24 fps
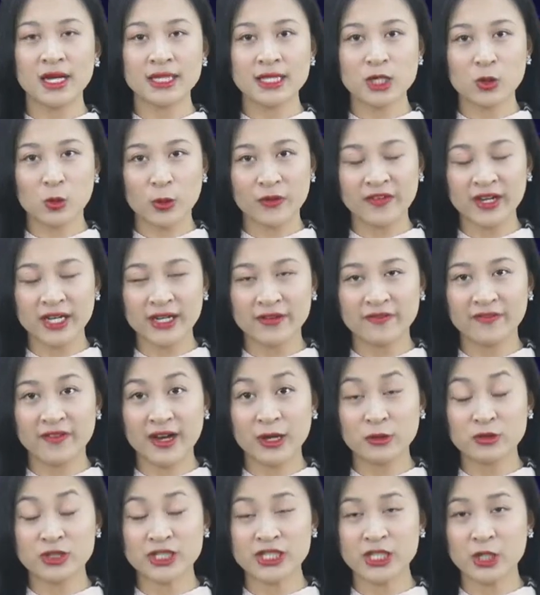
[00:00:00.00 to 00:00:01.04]
Thưa quý vị,
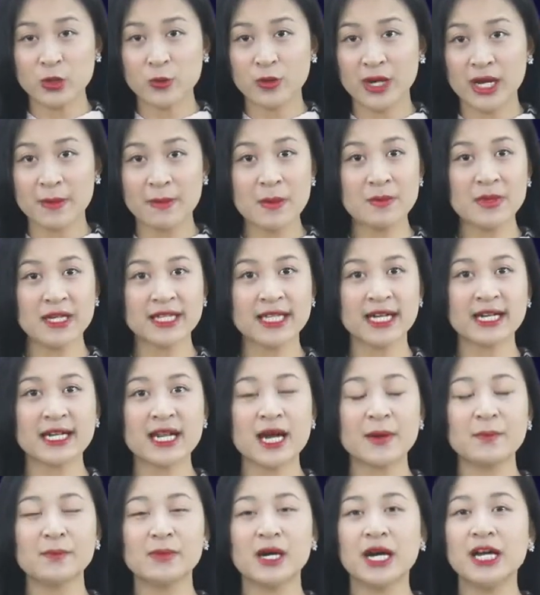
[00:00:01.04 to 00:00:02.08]
vào chiều ngày 30
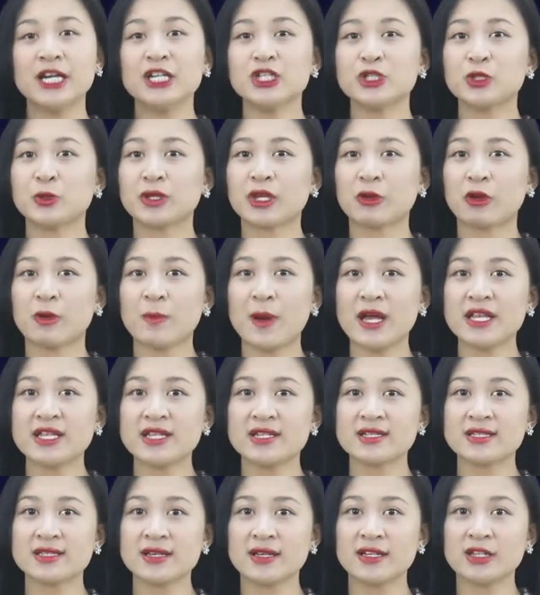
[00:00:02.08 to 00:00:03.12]
tháng 5, Chủ tịch Ủy ban
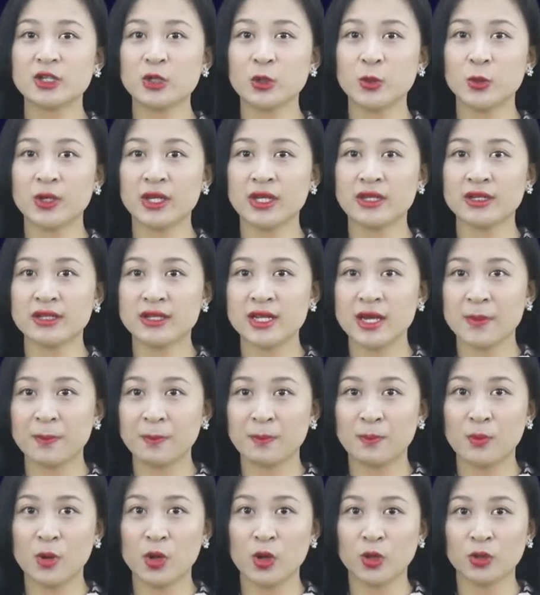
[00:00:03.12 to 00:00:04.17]
nhân dân huyện
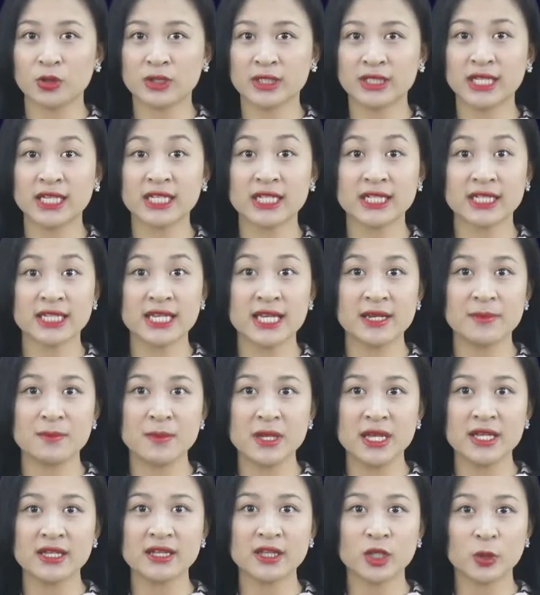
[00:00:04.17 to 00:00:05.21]
Nậm Pồ, tỉnh Điện
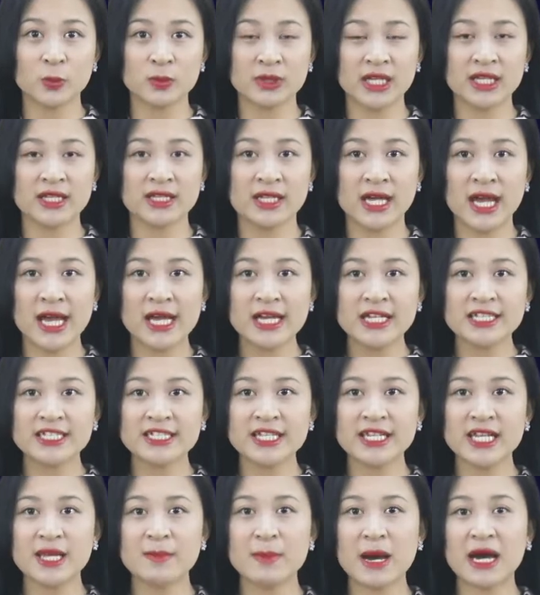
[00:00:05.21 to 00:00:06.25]
Biên thông tin
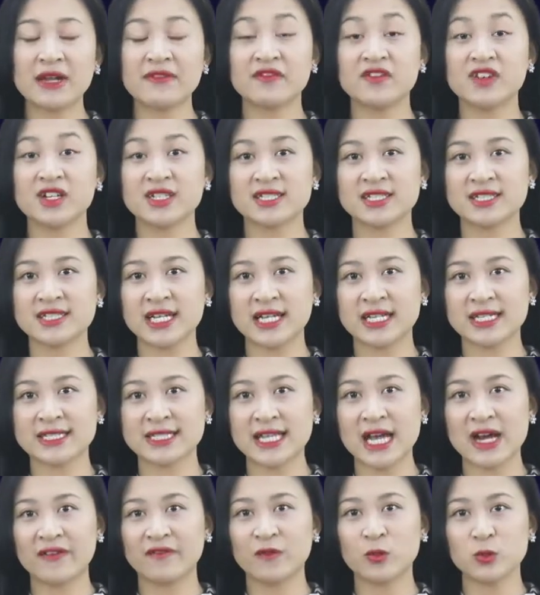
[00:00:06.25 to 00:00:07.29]
trên địa bàn vừa xảy
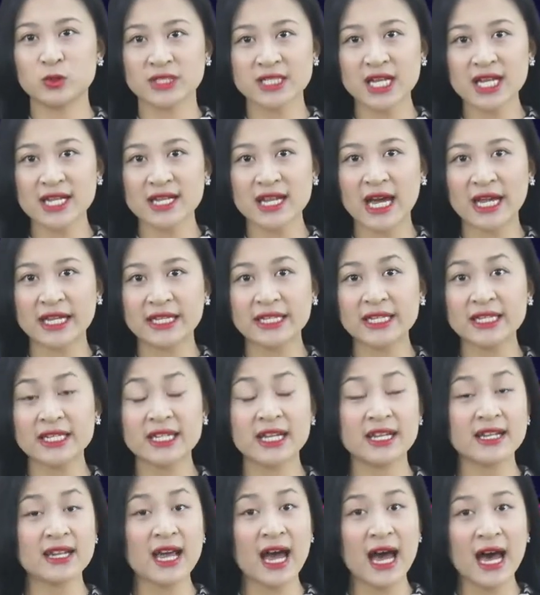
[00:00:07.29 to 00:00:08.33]
ra vụ xét đánh
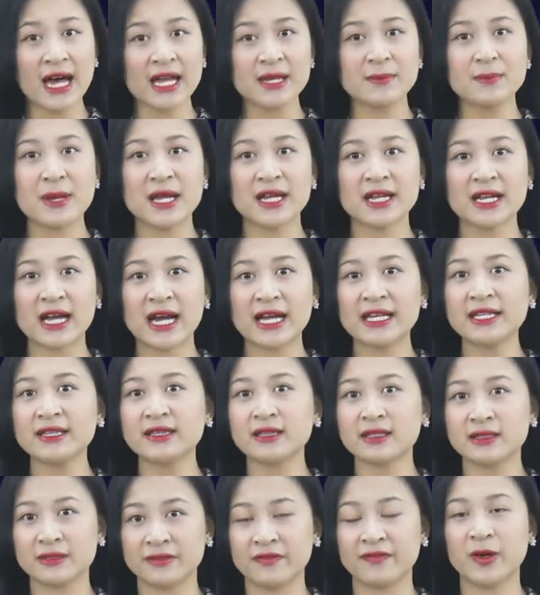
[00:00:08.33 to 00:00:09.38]
khiến hai bé gái
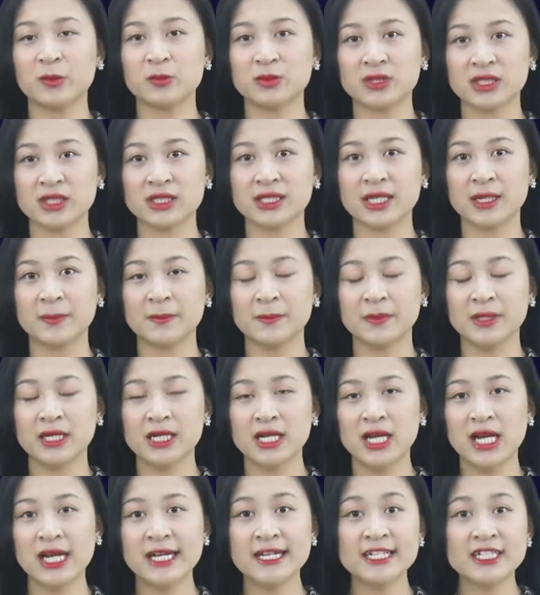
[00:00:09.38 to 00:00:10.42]
tử vong thương tâm.
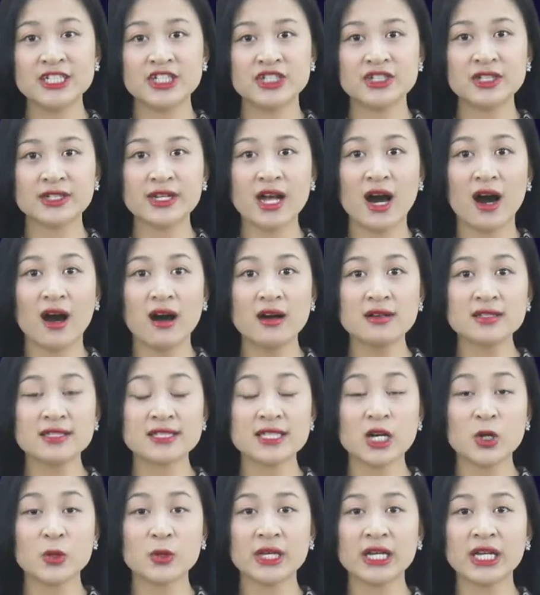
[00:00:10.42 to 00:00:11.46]
Trước đó,
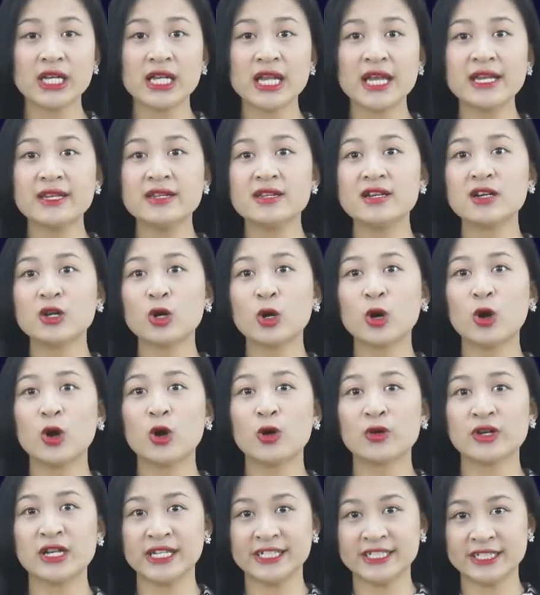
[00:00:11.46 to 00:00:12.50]
sau khi lên nương
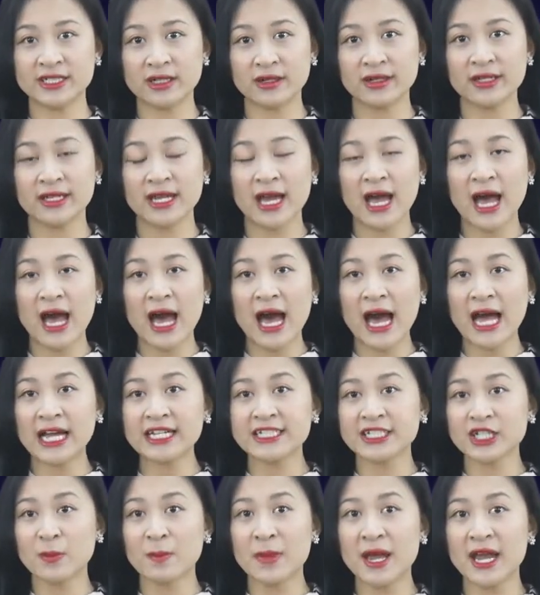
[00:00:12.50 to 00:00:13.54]
ngô để chơi, hai
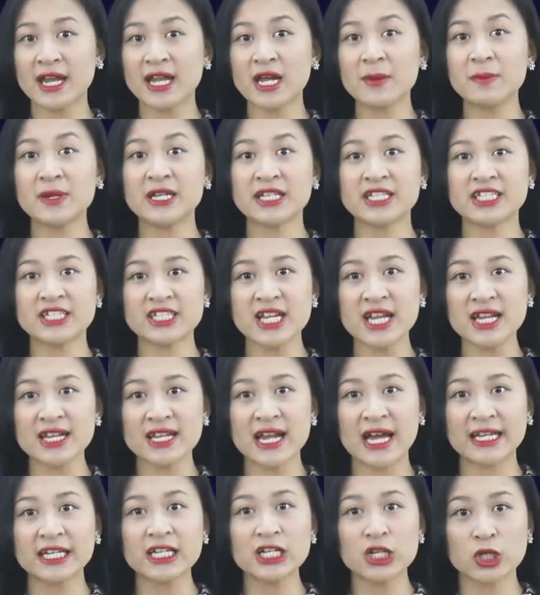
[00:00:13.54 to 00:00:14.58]
cháu bé đã bị xét
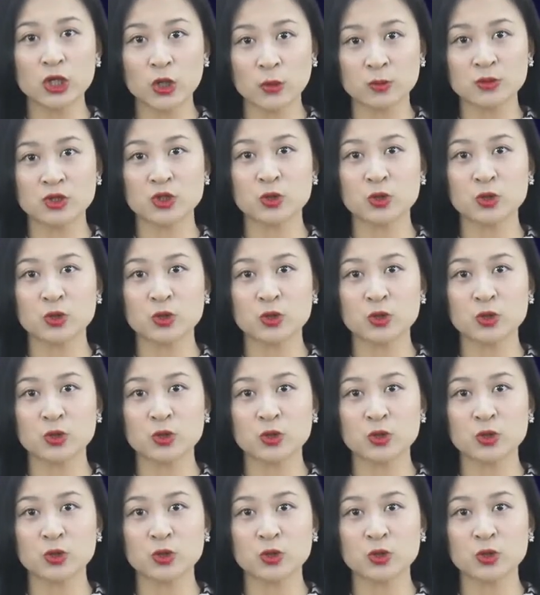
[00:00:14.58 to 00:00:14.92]
đánh gục